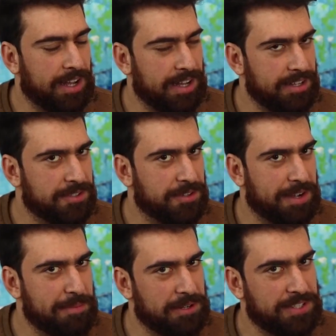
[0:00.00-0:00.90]
Olá, eu
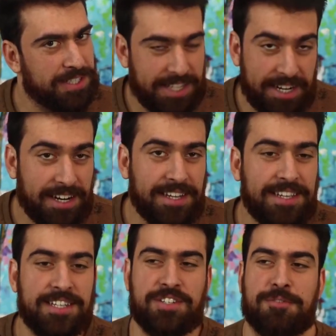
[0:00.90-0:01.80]
sou Gabriel
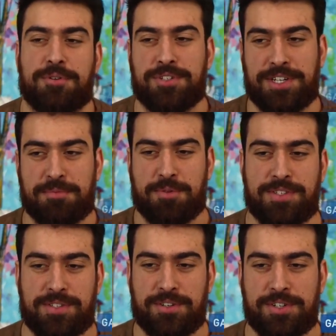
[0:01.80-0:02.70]
Estrela e este é o Projeto
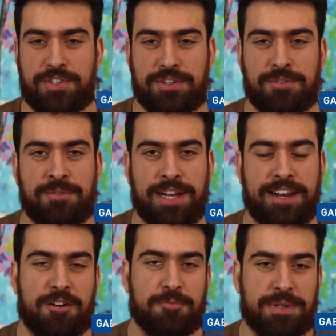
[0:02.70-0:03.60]
Boa Sorte, um
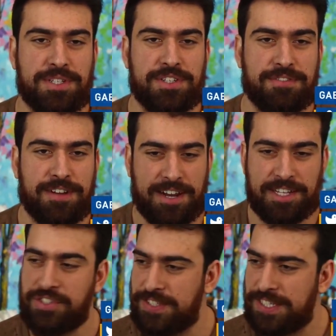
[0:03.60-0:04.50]
canal para a gente
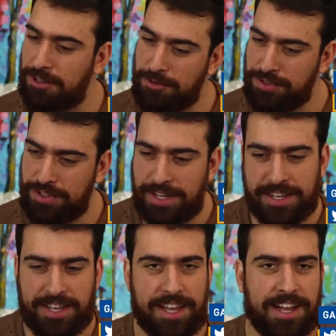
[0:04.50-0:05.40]
falar de
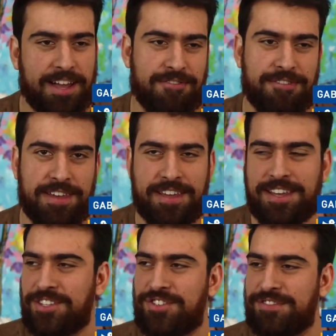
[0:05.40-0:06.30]
saúde,
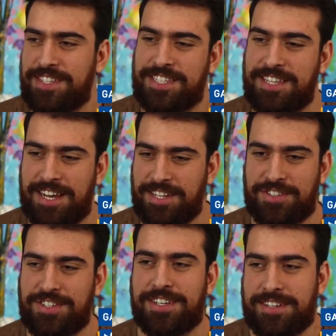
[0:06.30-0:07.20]
HIV,
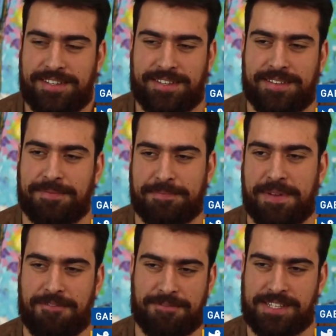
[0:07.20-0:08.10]
diversidade
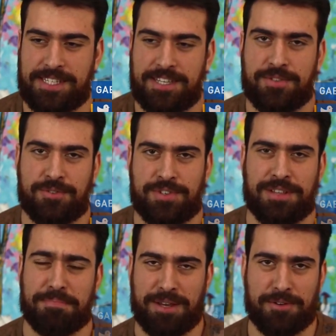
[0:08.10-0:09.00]
e fazer isso de um
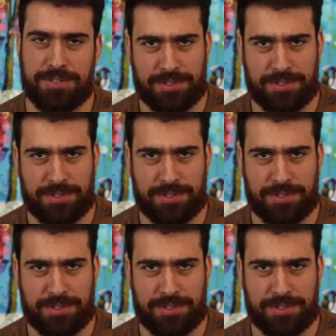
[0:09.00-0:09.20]
jeito bem